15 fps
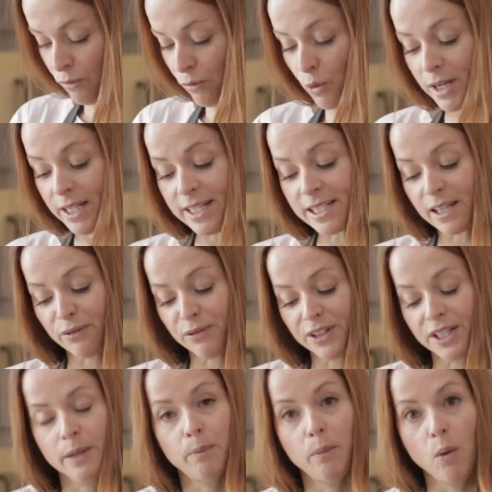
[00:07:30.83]
Vous voyez, ça fait
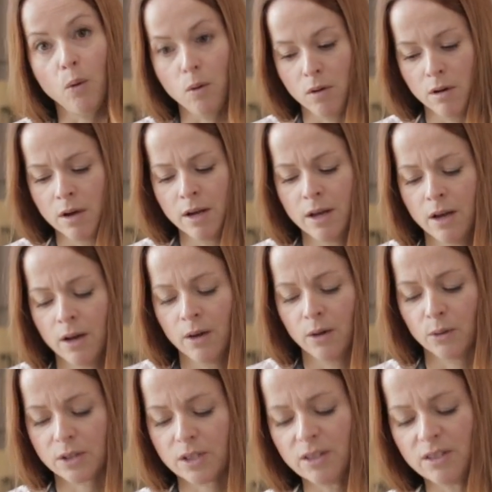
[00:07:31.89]
des beaux,
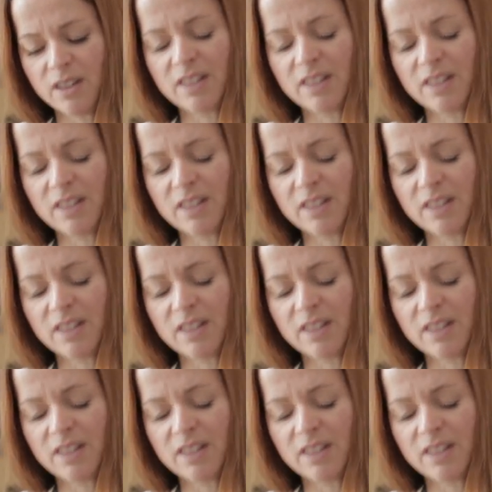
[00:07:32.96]
on dit en